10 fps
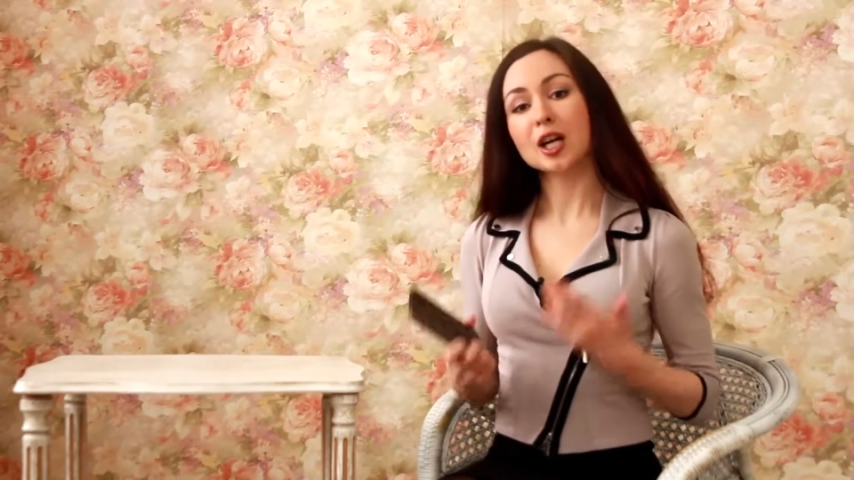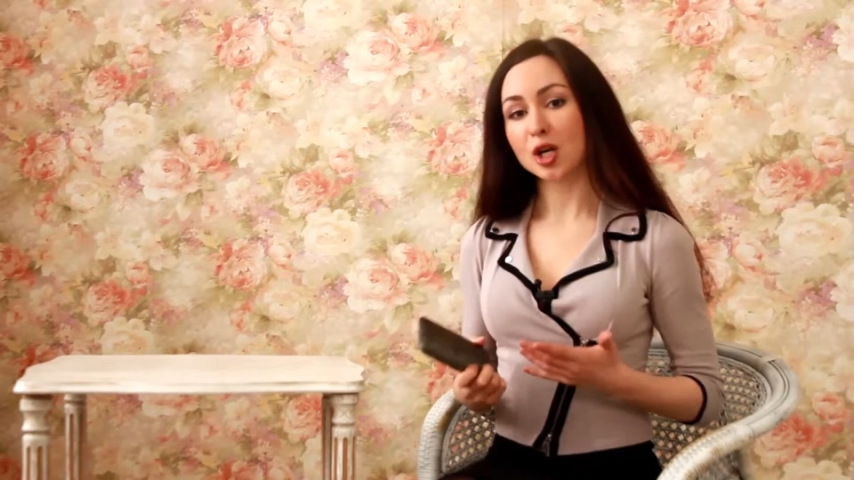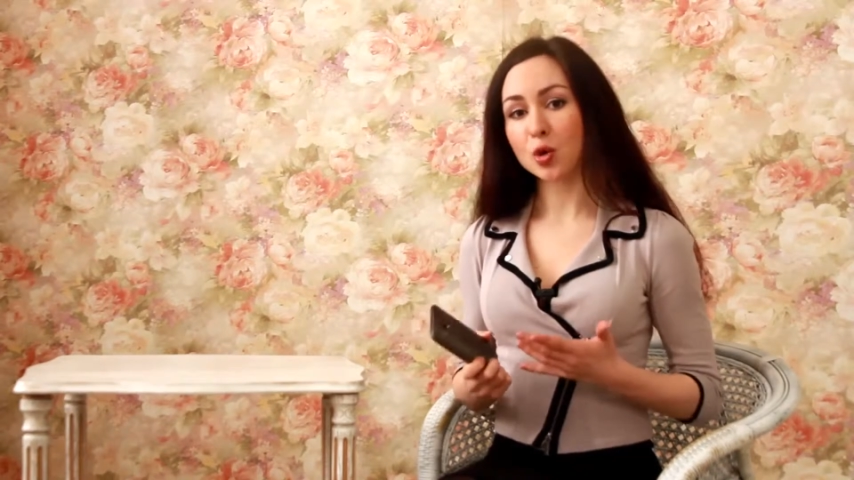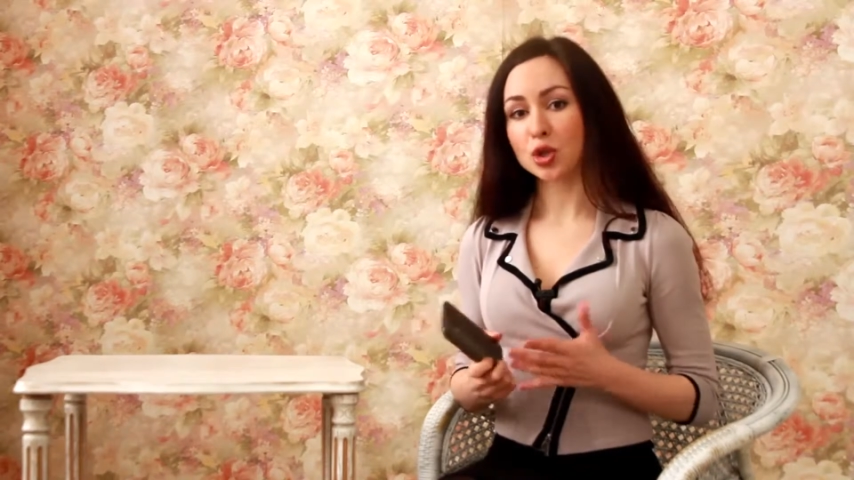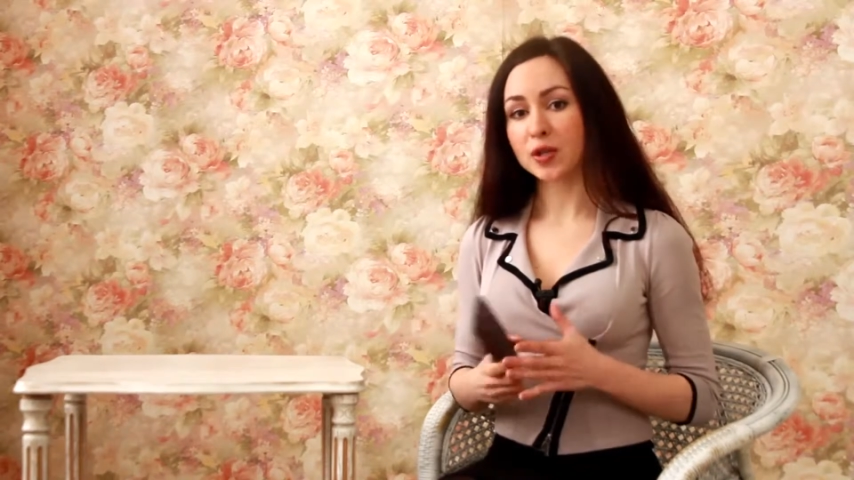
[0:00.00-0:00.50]

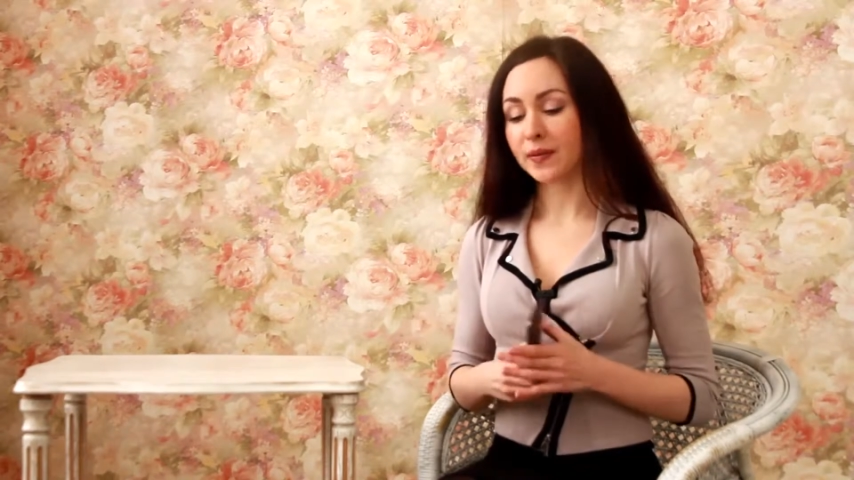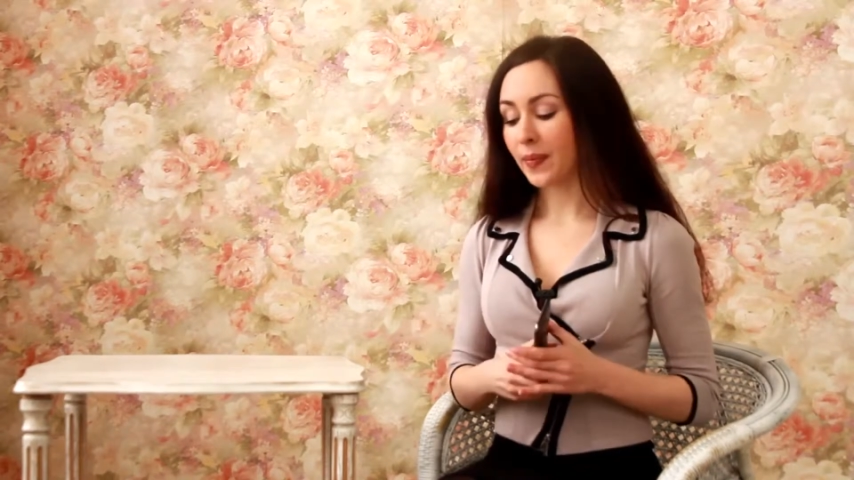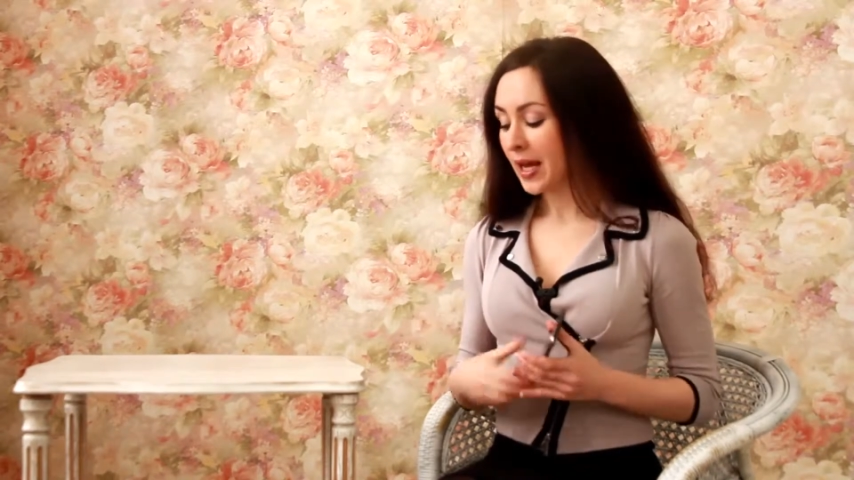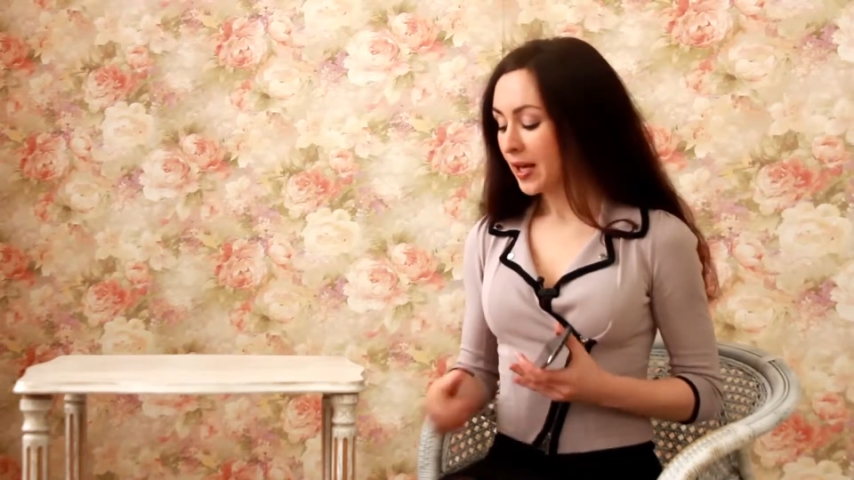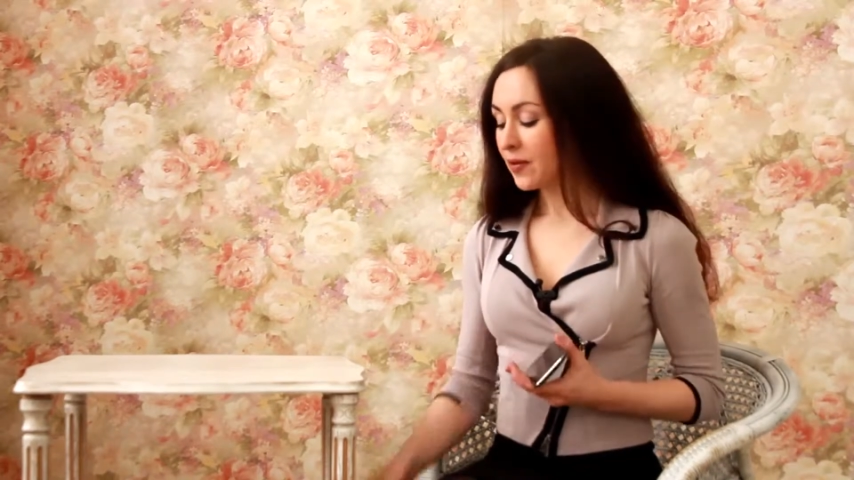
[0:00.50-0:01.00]
хорошего.
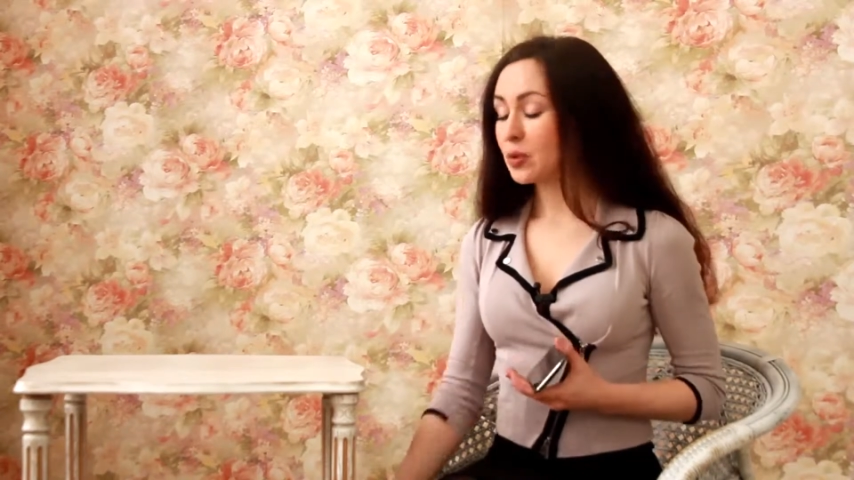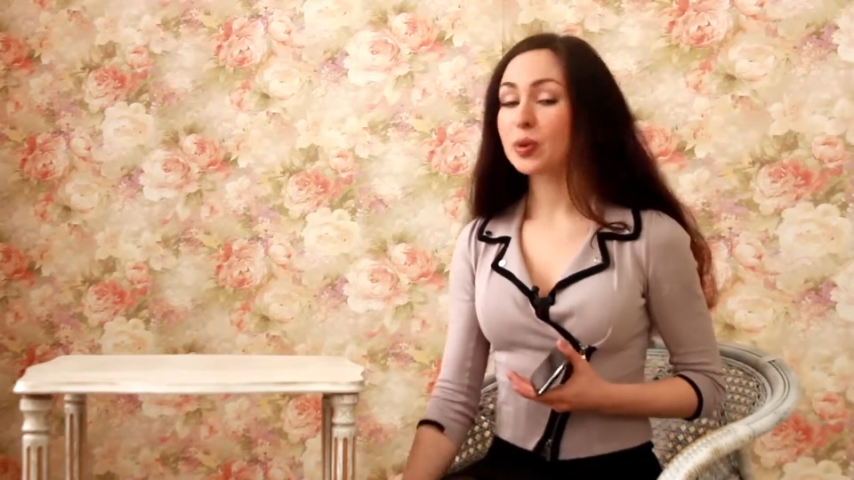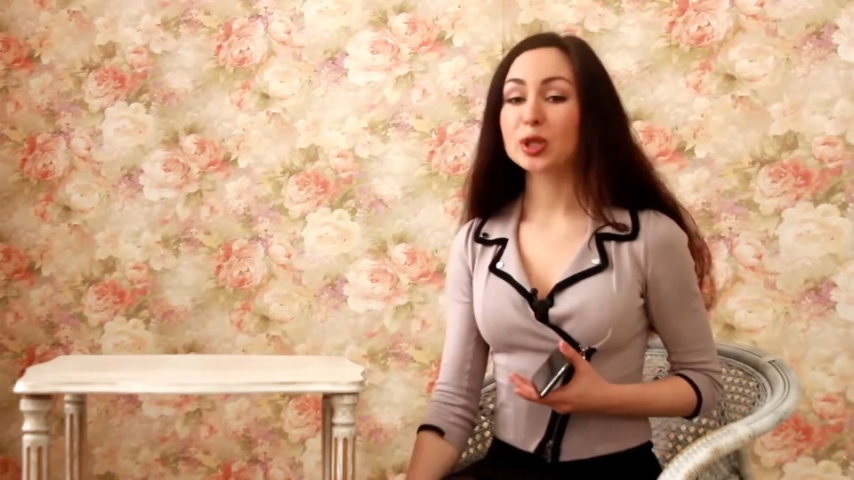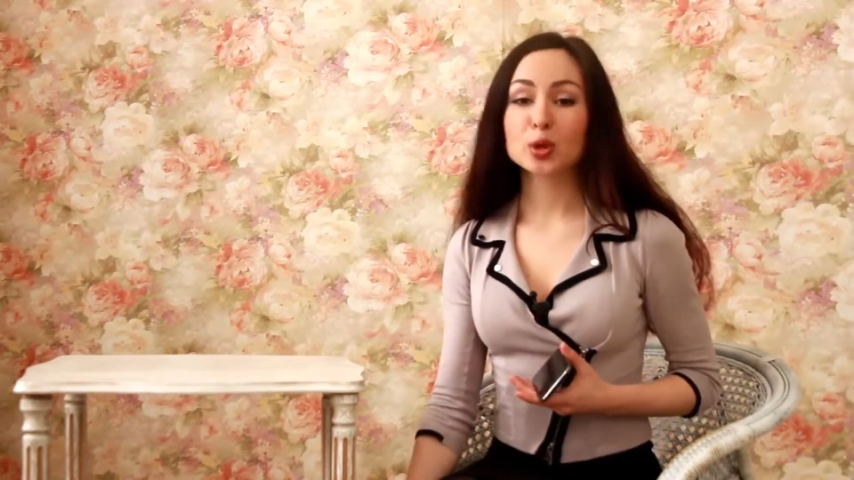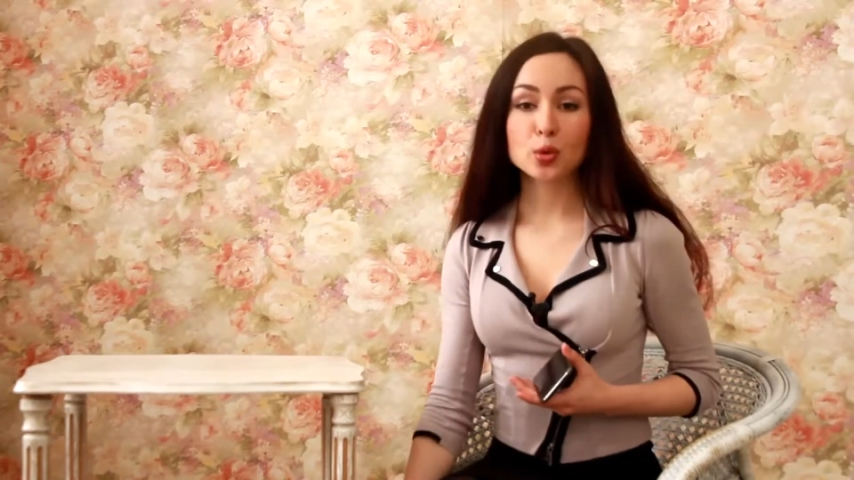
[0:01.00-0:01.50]
Ведь
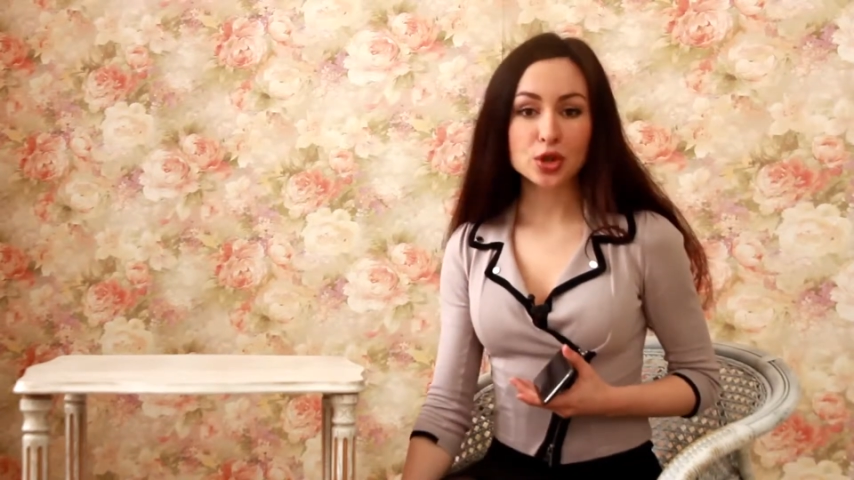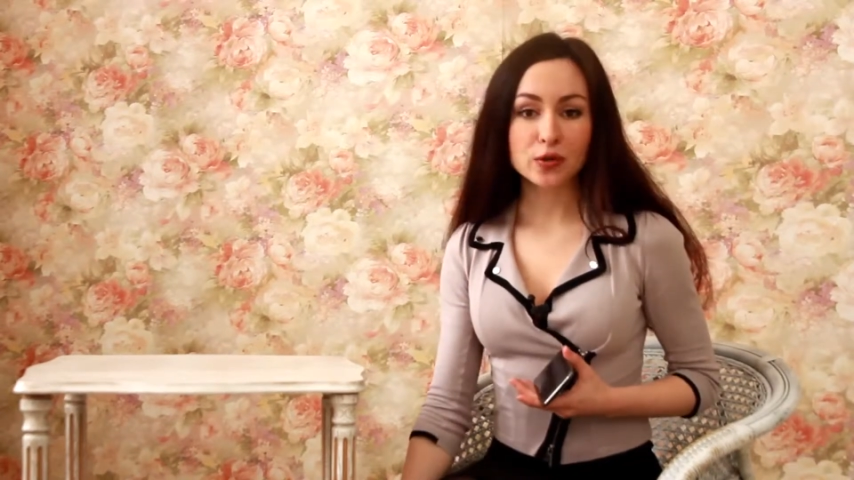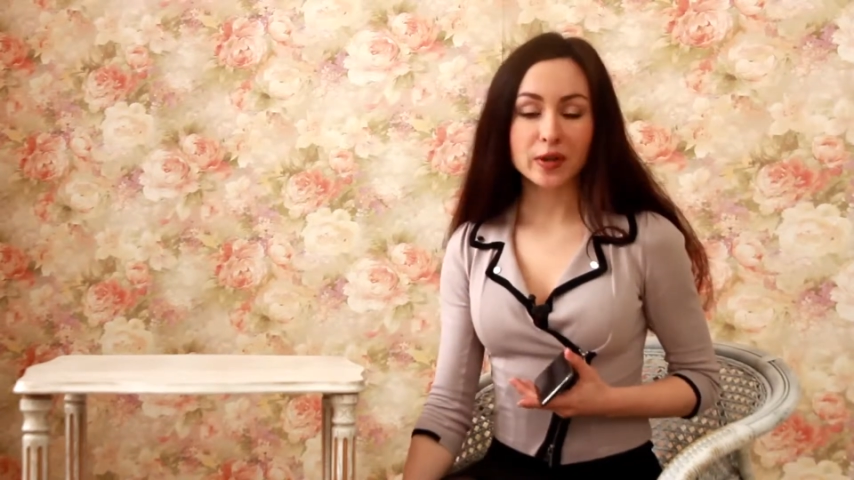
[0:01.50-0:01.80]
предыдущий